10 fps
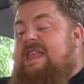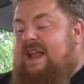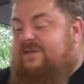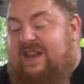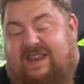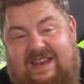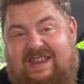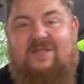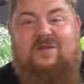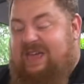Das wird
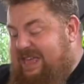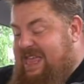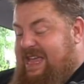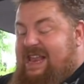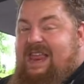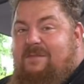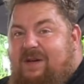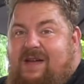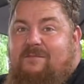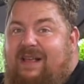hinterher so eine richtig
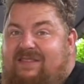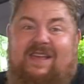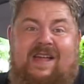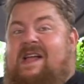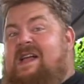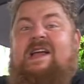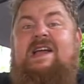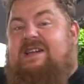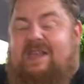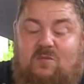klebrige Masse,
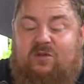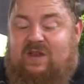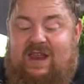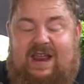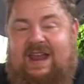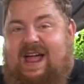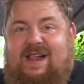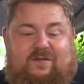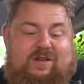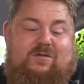die musst du dir dann
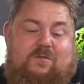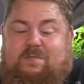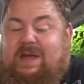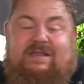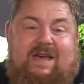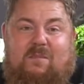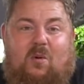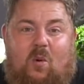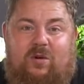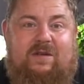halt wie so
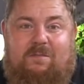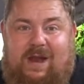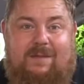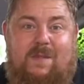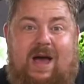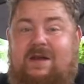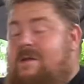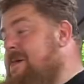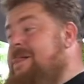Pita-Brote platt machen.